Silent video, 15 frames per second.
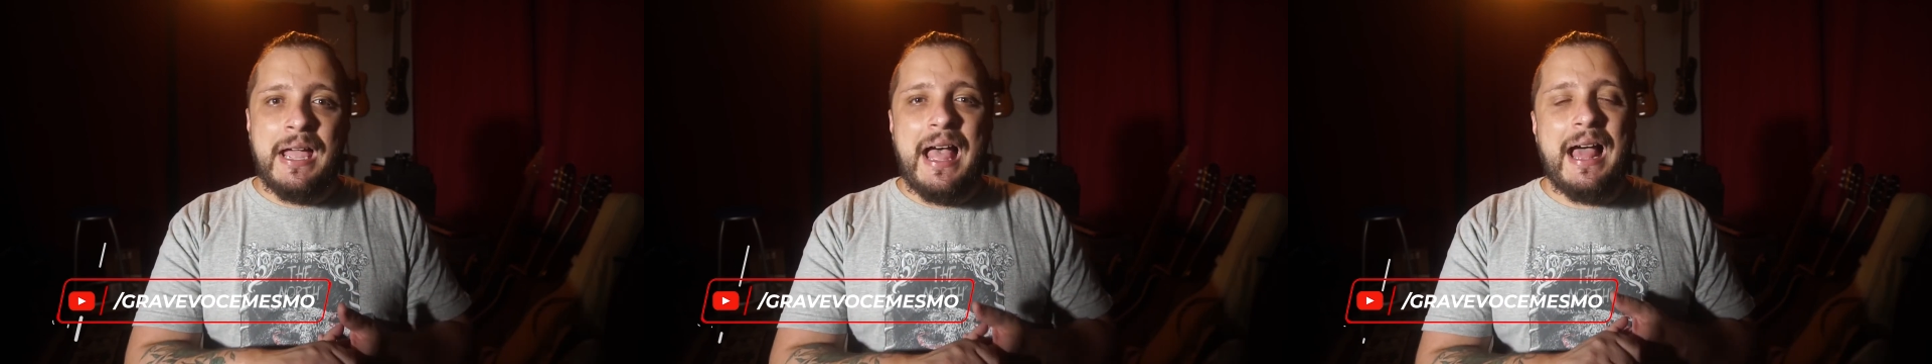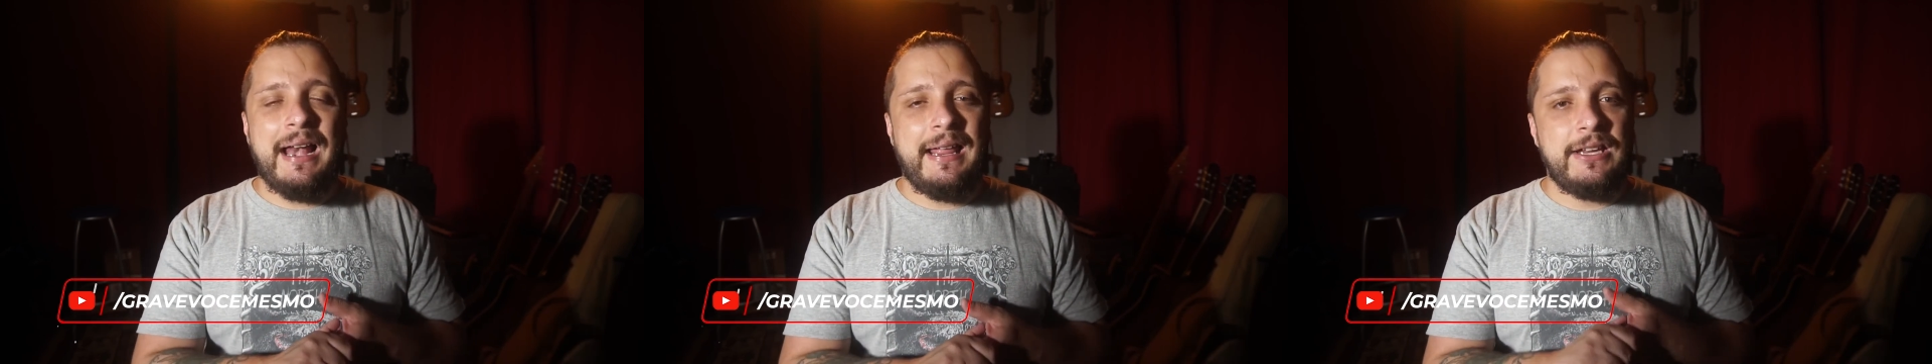
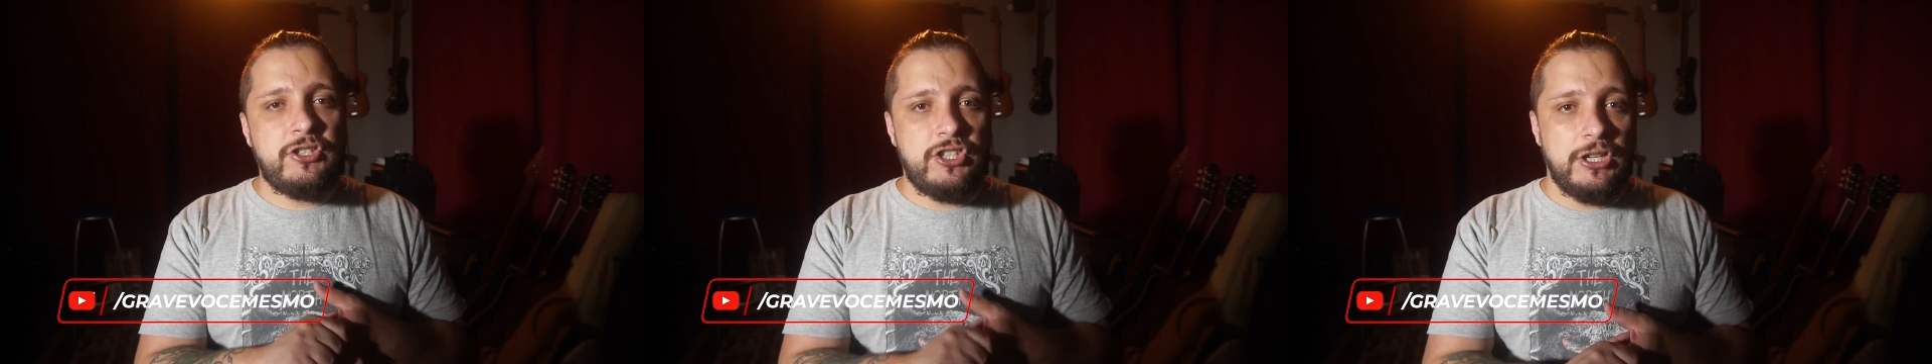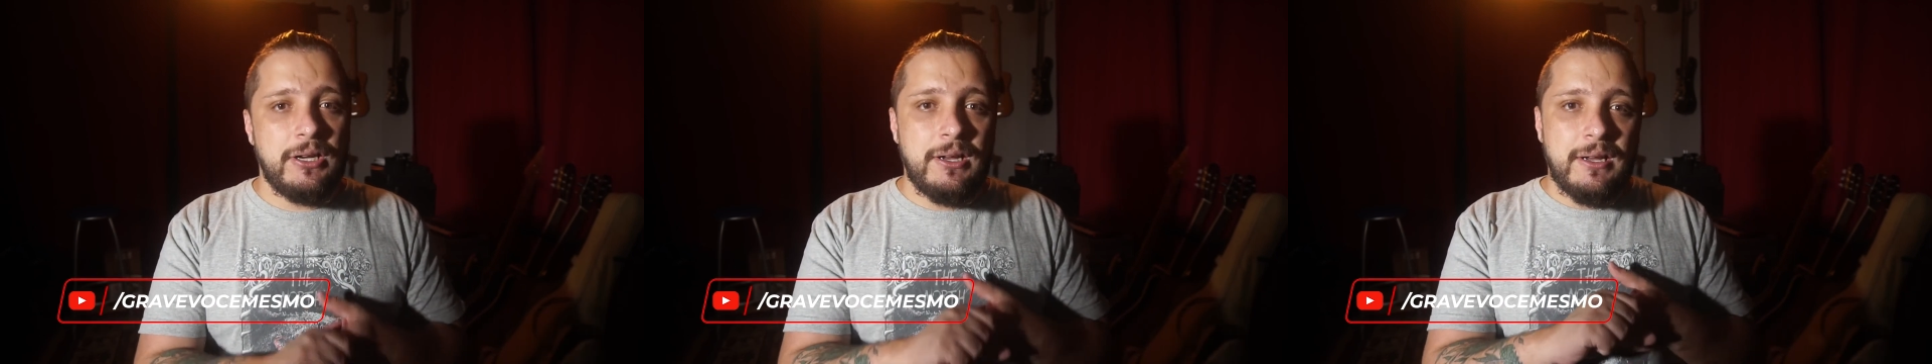além
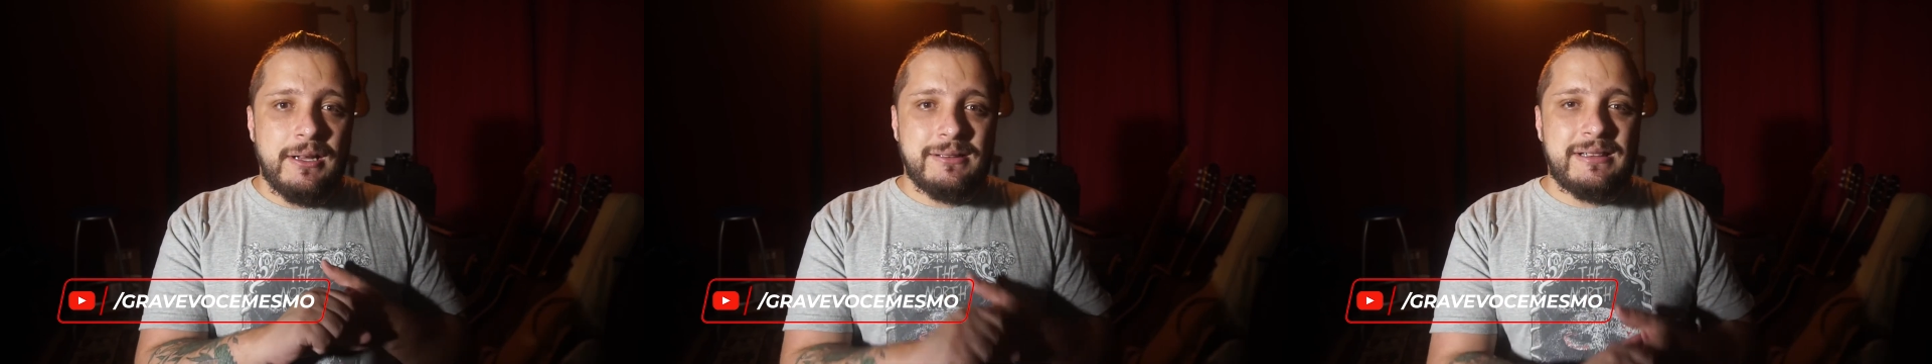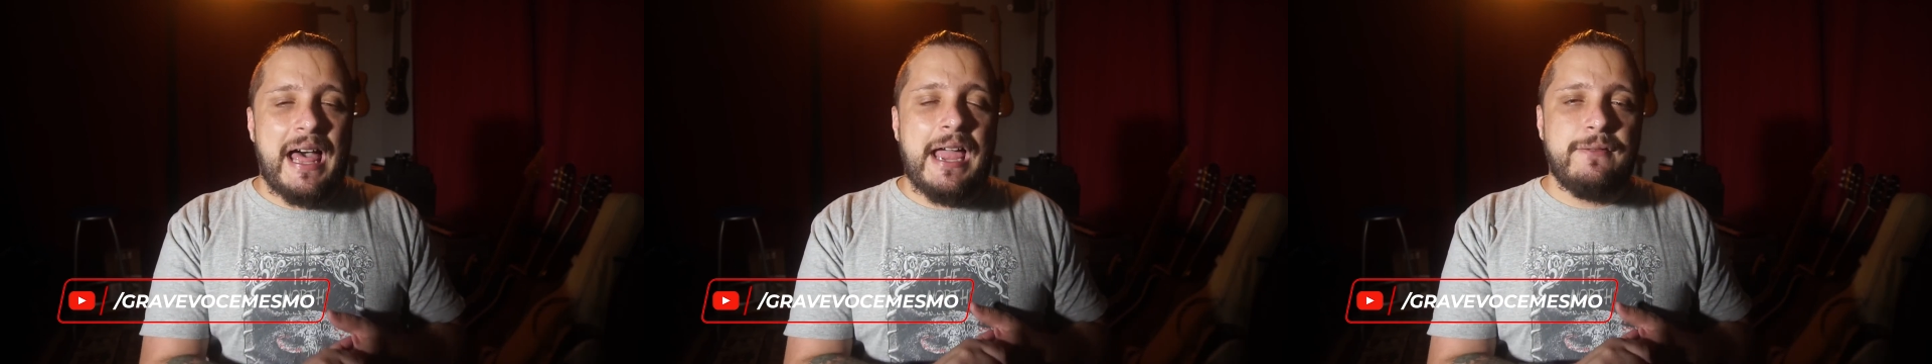de
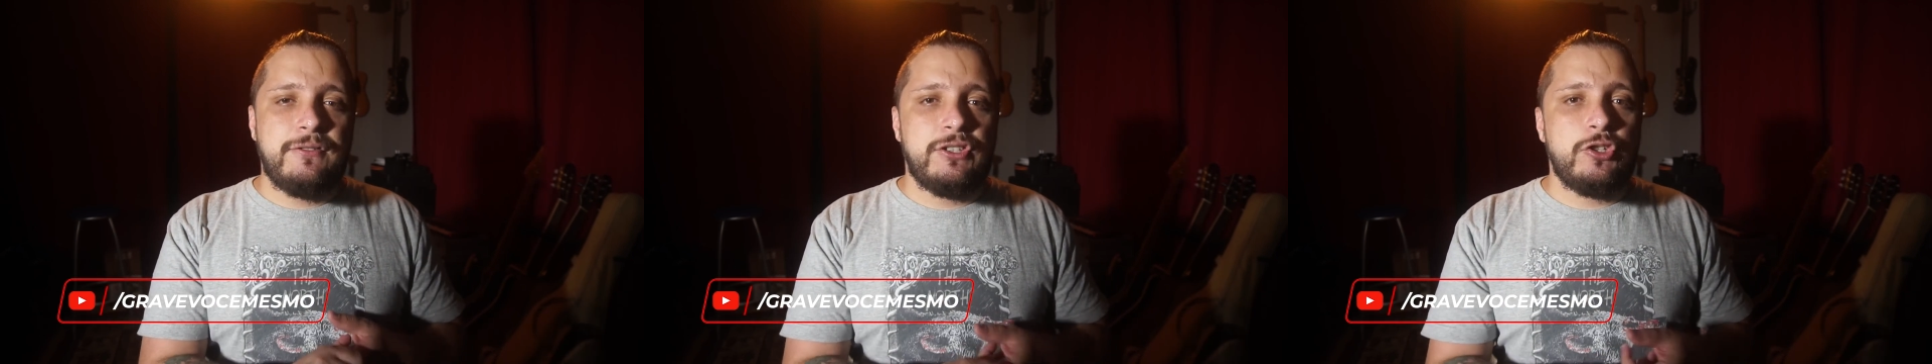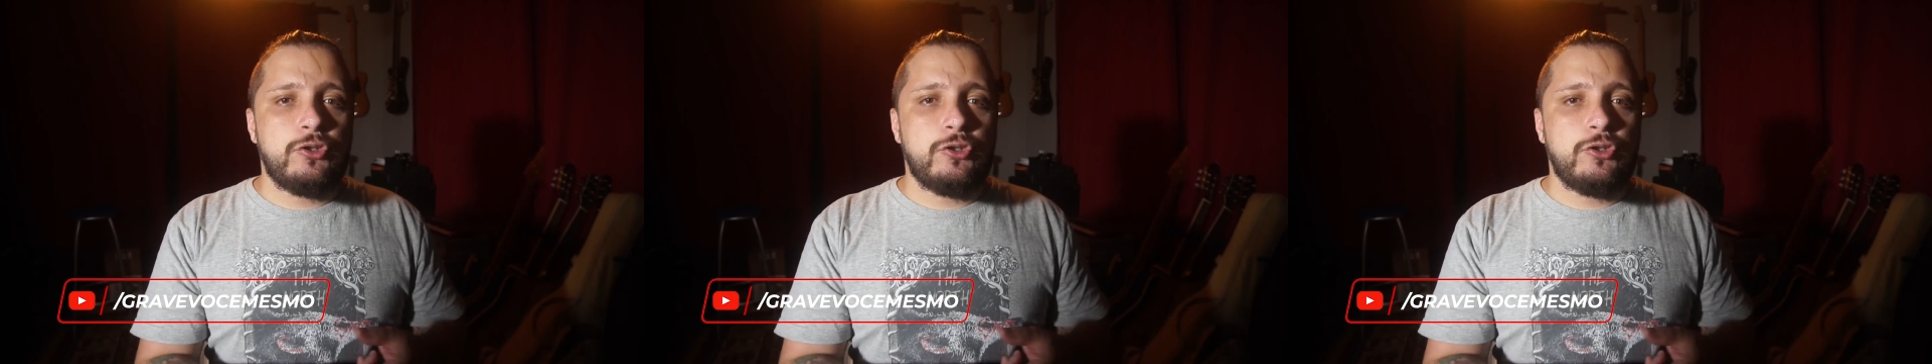lives